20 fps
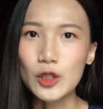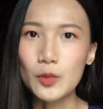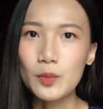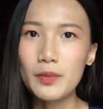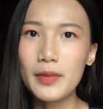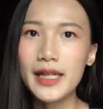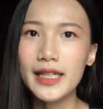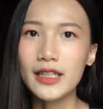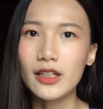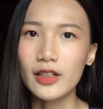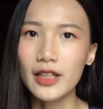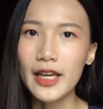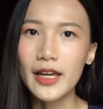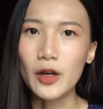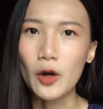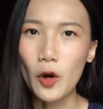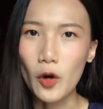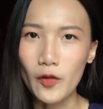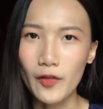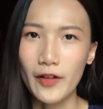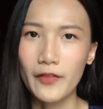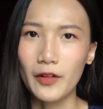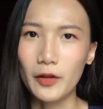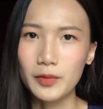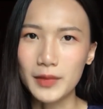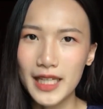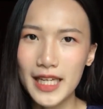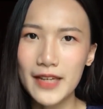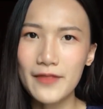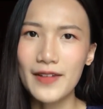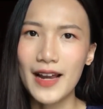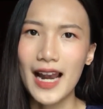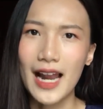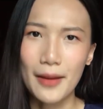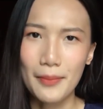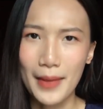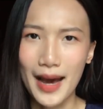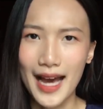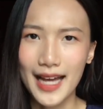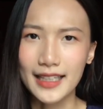chúng mình có thể ngồi vào phòng thi và
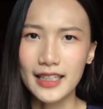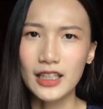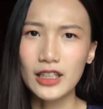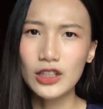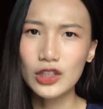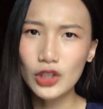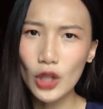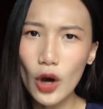làm bài thật